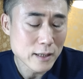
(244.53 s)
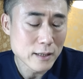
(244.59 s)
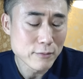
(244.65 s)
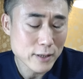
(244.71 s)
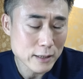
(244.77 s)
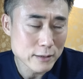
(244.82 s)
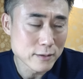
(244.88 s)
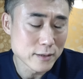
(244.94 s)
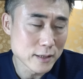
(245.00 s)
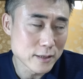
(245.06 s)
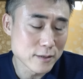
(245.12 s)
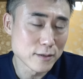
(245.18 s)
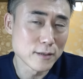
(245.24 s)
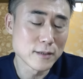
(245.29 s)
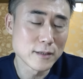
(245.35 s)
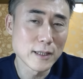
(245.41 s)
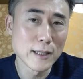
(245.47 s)
わかるんで
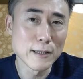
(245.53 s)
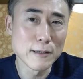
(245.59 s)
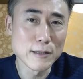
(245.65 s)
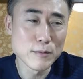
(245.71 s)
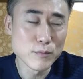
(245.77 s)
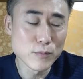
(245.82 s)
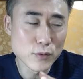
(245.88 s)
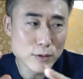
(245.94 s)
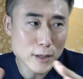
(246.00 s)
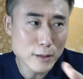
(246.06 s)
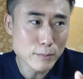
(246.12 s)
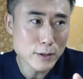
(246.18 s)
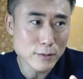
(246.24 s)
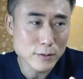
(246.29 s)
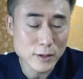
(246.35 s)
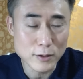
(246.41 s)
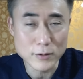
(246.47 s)
す。で
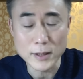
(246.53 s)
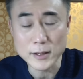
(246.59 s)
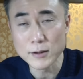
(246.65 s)
ボディービルっていうの